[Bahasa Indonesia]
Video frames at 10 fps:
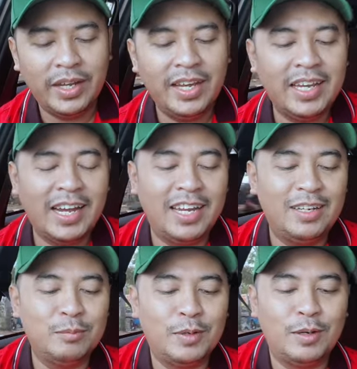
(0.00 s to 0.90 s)
Eh yang
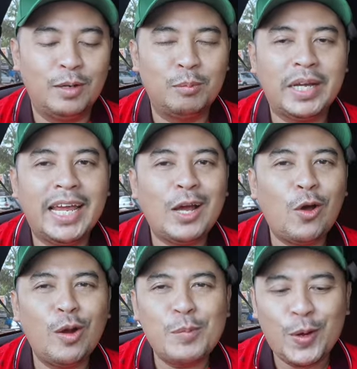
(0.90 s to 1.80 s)
ini mau
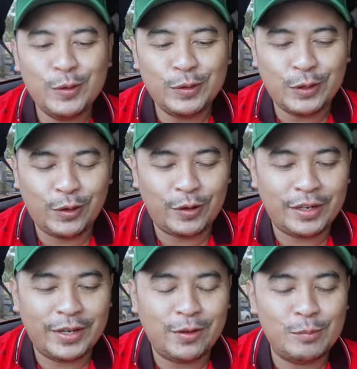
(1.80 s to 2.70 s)
ngengkol motor,
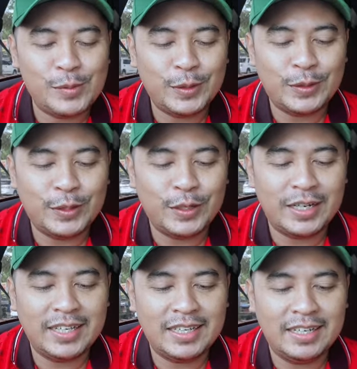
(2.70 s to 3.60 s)
ngengkol motor kita